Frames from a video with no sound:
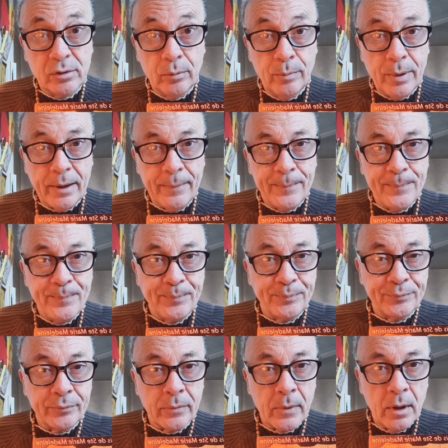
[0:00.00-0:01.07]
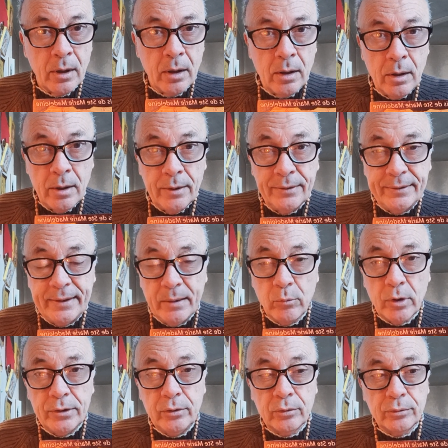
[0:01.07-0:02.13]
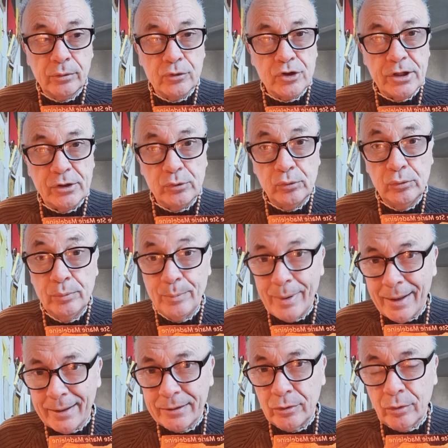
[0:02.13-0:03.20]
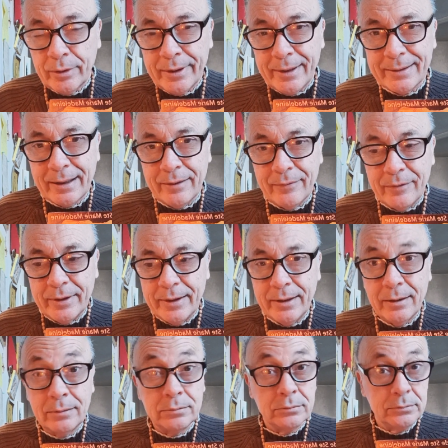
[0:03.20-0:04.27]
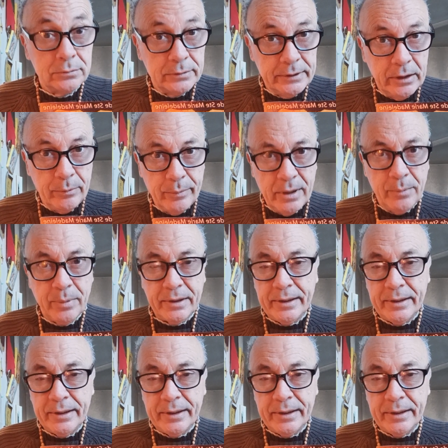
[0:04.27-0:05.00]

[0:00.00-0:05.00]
pas. Témoignons de Jésus, pas à tort et à travers. Il y a une belle prière